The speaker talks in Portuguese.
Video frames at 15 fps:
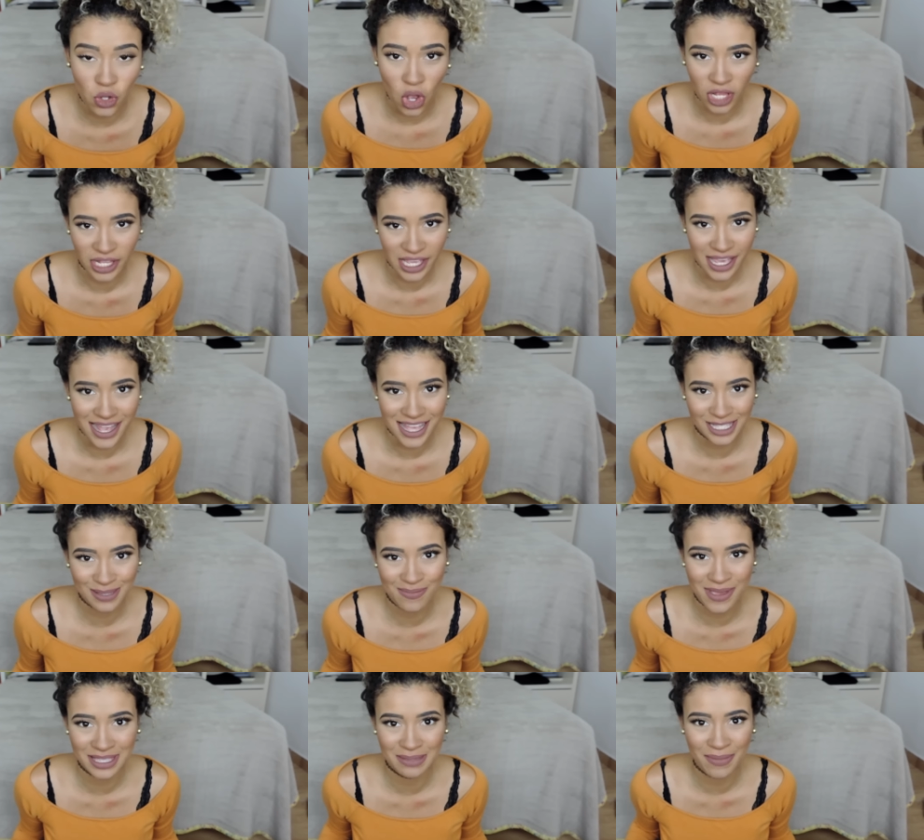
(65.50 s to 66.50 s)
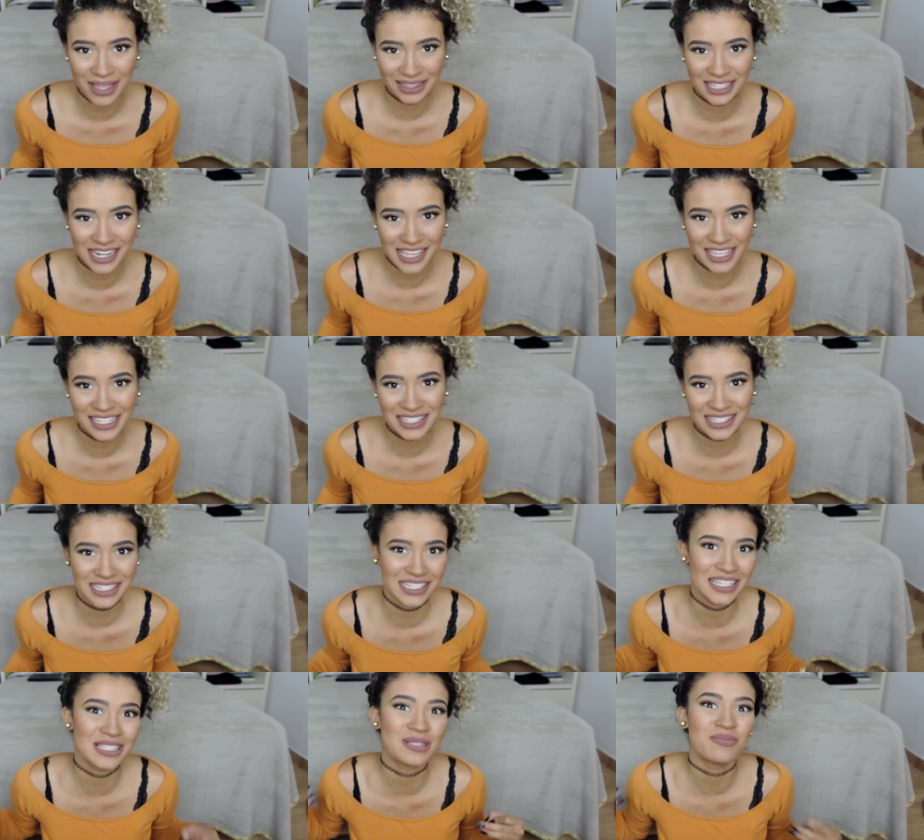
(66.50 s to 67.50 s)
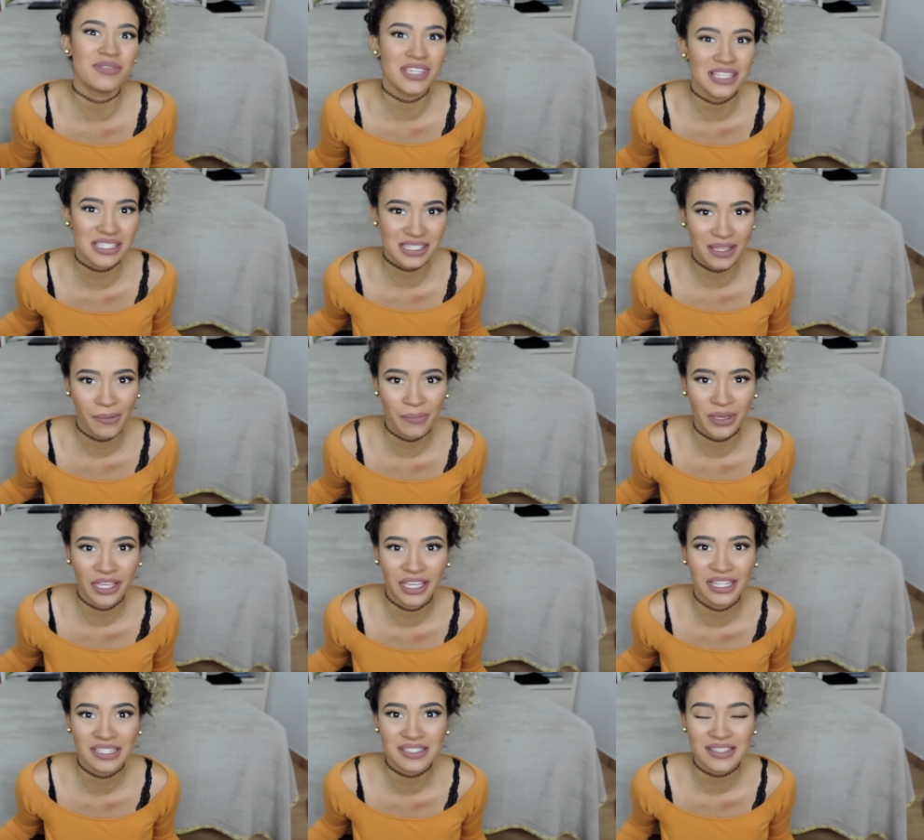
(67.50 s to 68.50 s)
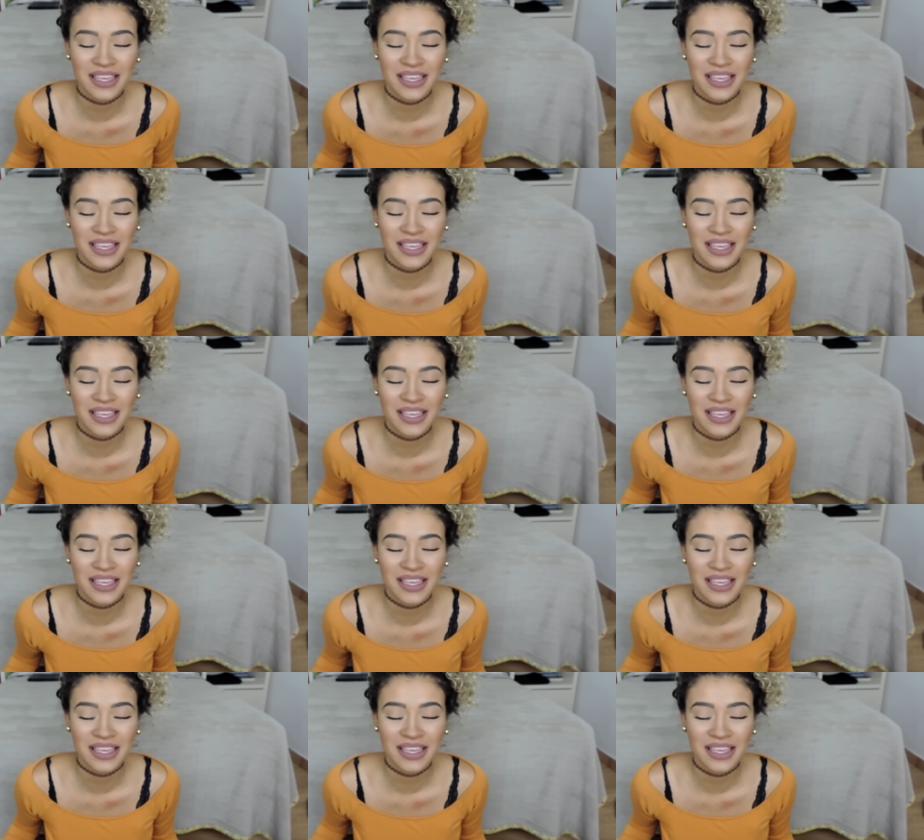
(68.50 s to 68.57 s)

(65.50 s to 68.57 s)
escolhi as minhas madrinhas e as minhas daminhas.